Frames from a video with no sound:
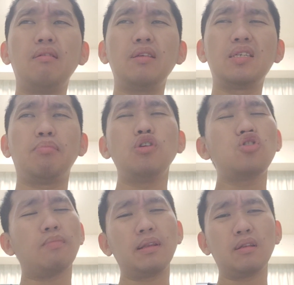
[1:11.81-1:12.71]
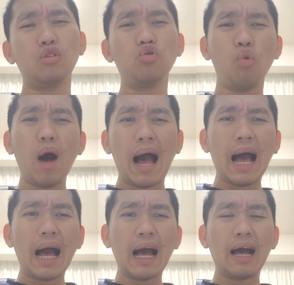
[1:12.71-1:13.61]
jam lu cuman
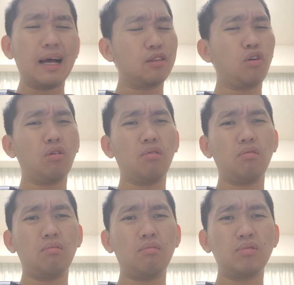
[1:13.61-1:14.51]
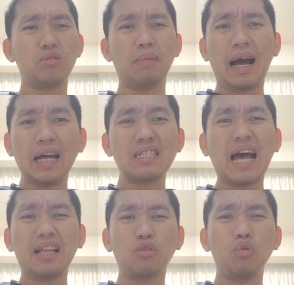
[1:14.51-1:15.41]
dua atau bahkan
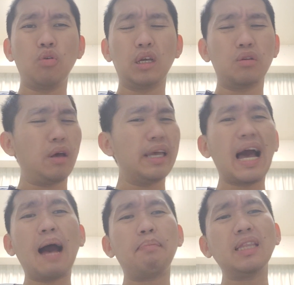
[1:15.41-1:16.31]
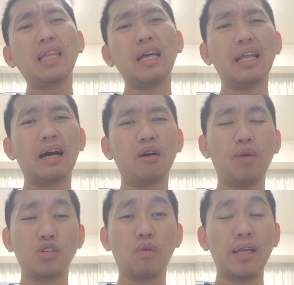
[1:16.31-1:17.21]
satu gitu ya yang nggak penting lah
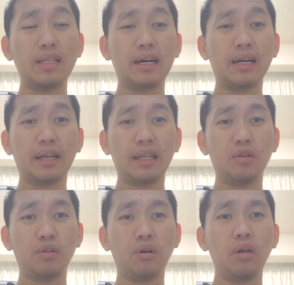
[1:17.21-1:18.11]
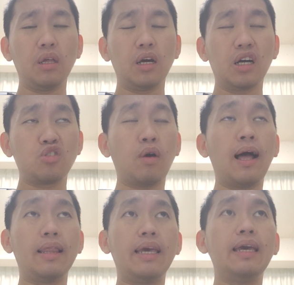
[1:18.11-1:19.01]
watch winder gitu loh
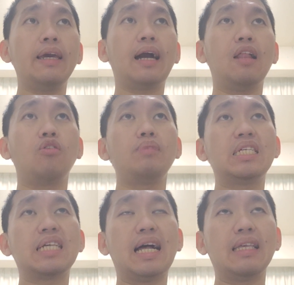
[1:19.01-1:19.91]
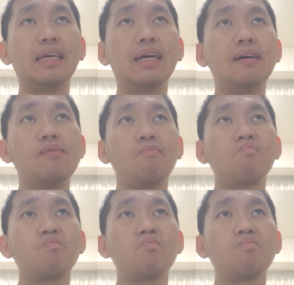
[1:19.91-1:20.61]
kecuali kalau misalnya